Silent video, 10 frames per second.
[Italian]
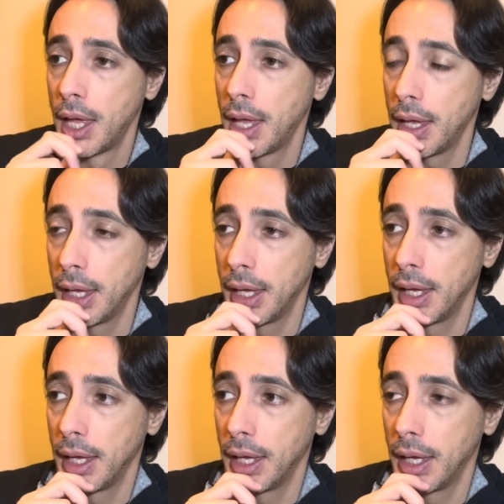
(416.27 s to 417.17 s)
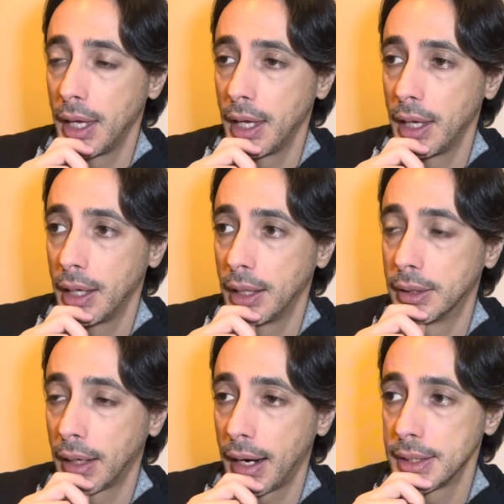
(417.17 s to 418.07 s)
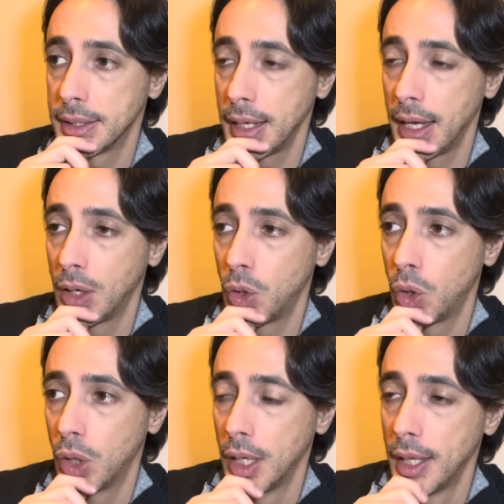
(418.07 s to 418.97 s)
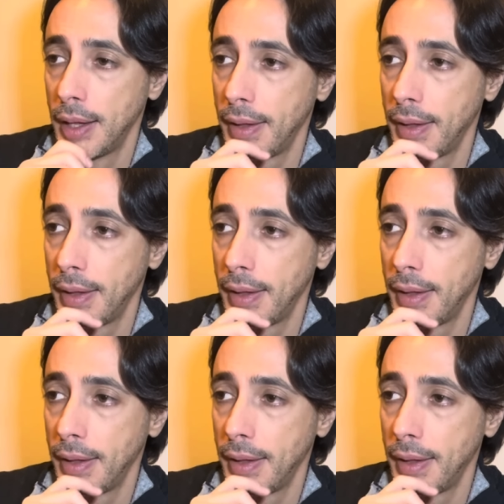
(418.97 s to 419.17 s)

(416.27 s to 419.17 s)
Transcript: il 3-0